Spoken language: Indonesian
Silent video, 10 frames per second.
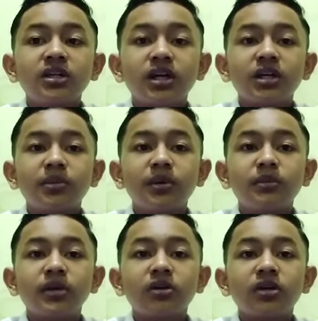yang
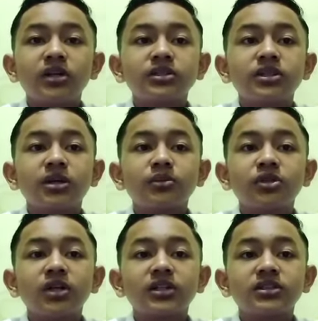dipimpin oleh Nyi Rambut
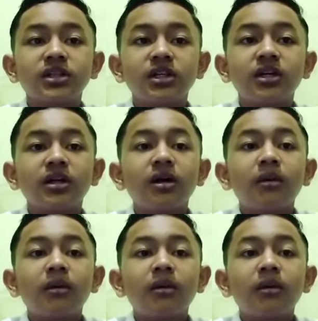Kasih.